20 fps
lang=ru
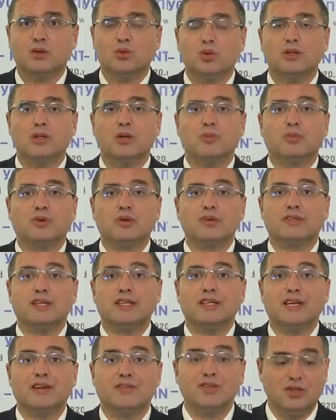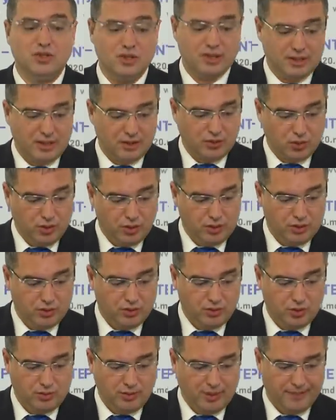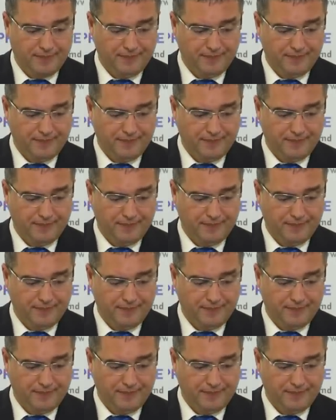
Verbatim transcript: Дадон не просто нервничает, а сходит с